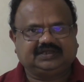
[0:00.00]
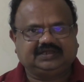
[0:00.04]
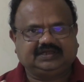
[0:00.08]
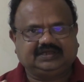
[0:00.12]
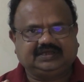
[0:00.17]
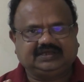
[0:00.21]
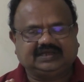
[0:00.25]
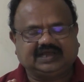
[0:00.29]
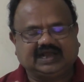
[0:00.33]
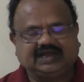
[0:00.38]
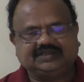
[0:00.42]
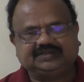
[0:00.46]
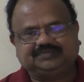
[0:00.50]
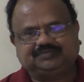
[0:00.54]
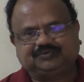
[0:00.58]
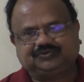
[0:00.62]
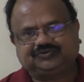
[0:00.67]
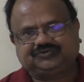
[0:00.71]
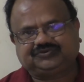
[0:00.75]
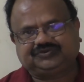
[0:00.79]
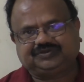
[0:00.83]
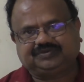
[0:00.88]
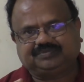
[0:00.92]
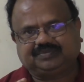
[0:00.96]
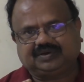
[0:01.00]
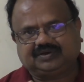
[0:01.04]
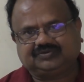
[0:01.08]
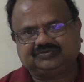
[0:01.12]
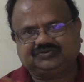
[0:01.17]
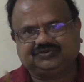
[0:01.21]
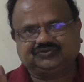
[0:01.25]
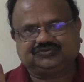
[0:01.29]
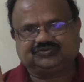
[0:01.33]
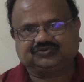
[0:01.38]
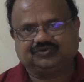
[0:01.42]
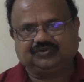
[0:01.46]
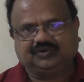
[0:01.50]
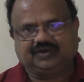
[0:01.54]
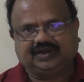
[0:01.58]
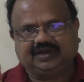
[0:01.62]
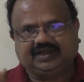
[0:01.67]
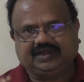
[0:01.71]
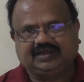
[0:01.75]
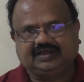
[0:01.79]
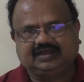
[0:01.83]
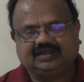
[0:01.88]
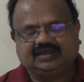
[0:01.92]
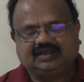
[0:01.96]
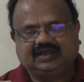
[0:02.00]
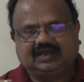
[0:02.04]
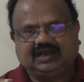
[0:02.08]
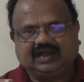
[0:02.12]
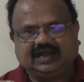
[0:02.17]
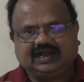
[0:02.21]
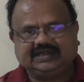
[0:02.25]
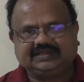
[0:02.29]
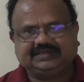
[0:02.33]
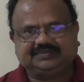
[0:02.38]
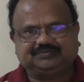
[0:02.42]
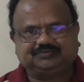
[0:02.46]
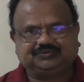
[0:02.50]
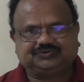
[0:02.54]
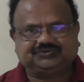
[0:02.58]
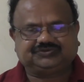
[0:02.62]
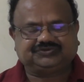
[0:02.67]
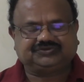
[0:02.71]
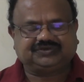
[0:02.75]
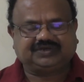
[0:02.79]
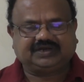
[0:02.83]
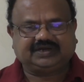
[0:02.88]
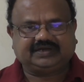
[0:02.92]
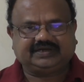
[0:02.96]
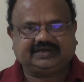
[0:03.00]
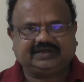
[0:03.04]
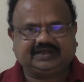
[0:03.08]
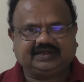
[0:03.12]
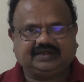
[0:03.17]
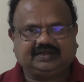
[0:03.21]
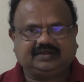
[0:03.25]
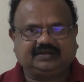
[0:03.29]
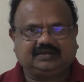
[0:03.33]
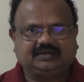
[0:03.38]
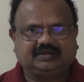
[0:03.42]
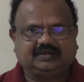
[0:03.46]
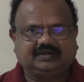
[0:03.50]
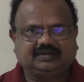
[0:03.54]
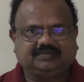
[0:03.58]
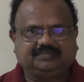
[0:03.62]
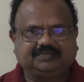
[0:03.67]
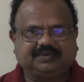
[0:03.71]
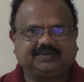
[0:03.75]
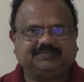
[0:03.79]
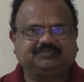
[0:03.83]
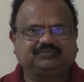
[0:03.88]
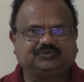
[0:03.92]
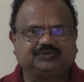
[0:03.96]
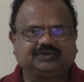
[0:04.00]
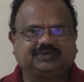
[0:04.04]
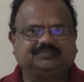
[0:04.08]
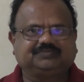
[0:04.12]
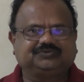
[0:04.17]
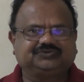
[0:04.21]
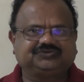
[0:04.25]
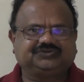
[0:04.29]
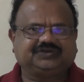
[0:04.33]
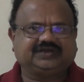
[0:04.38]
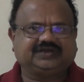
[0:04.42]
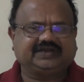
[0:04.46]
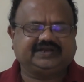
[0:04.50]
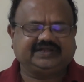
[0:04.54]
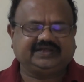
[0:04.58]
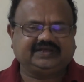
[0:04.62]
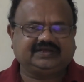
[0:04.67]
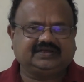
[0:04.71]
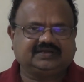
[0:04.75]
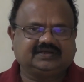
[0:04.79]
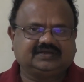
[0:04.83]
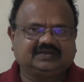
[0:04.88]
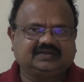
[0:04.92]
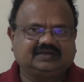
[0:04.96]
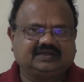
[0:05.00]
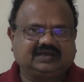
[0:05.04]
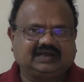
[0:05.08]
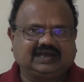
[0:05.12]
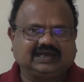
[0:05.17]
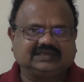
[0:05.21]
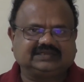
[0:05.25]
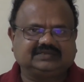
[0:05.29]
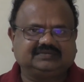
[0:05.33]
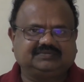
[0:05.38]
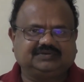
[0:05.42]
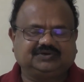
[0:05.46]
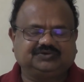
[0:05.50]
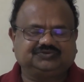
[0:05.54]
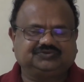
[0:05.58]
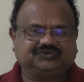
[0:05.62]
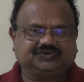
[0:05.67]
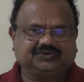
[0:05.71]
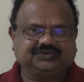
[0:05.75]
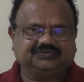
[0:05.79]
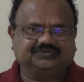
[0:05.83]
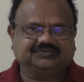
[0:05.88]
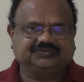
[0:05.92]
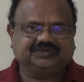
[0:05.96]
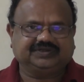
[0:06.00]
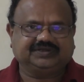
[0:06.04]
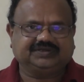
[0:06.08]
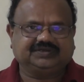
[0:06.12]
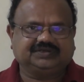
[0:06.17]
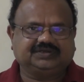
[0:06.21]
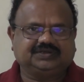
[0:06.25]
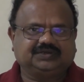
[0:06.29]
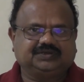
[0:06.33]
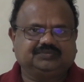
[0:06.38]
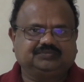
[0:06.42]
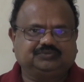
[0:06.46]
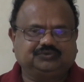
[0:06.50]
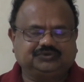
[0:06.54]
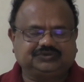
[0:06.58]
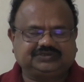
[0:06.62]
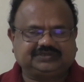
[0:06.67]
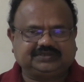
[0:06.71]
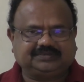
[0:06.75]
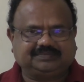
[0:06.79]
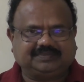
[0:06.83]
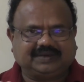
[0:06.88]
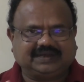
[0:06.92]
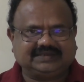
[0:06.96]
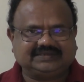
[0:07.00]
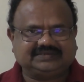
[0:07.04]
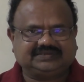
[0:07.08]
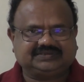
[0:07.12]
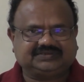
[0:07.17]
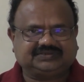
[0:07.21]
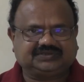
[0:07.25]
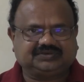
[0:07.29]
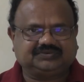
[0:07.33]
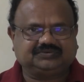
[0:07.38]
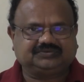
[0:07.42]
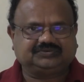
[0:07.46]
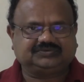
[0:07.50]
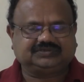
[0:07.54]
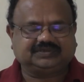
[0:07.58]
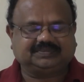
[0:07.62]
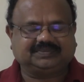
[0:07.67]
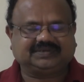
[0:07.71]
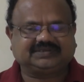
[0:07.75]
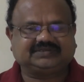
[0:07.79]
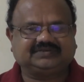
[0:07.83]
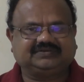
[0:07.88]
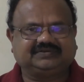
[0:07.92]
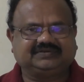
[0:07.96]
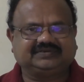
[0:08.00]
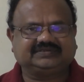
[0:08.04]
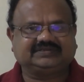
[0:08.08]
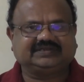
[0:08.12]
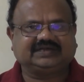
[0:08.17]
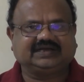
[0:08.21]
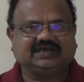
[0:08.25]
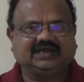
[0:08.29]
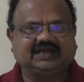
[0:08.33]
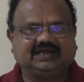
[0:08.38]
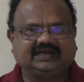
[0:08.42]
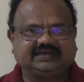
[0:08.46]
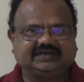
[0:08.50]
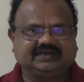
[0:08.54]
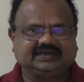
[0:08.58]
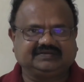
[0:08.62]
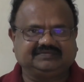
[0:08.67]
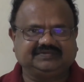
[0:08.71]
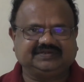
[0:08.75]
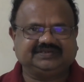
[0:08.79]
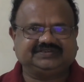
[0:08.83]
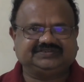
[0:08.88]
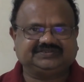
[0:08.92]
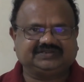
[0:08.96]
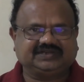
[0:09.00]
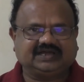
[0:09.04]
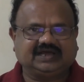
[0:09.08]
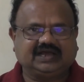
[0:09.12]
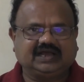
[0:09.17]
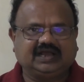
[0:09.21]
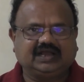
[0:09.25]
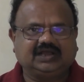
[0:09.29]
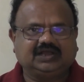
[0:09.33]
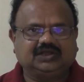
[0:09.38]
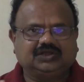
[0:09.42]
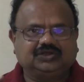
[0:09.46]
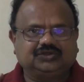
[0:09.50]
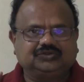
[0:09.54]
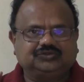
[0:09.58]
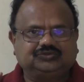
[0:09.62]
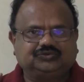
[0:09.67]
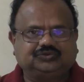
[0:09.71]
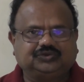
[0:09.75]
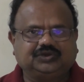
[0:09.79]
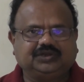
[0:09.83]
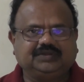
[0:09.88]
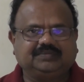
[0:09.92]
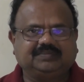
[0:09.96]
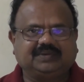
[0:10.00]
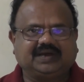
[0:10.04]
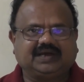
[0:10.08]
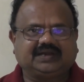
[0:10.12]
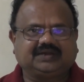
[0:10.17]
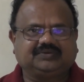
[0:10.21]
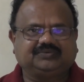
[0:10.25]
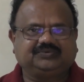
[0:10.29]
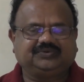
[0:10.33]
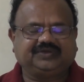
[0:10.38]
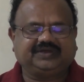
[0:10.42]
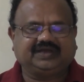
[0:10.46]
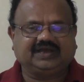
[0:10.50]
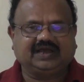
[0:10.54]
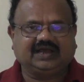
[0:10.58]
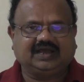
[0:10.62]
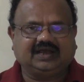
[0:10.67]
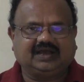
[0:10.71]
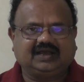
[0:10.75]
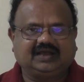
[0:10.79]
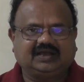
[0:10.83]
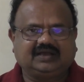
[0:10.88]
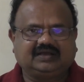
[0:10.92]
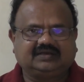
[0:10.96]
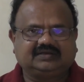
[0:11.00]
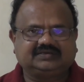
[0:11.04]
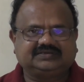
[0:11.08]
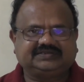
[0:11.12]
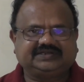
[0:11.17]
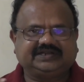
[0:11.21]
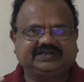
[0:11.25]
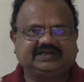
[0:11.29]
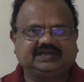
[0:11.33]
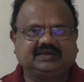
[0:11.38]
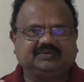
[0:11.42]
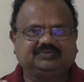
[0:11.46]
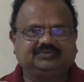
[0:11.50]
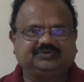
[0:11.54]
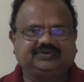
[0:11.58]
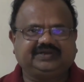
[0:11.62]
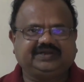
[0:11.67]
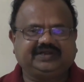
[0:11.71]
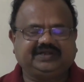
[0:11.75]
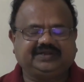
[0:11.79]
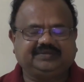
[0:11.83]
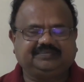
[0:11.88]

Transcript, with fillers: ఈ ఆదిపురుషు సినిమాకు తీసుకోవాలి ఆదిపురుషుడు అంటే పరిపూర్ణ పురుషుడని అర్థమవుతూనే ఉంది పూర్తి బాధ్యతలను సమర్థవంతంగా నెరవేర్చిన తొలి మానవునిగా శ్రీరాముని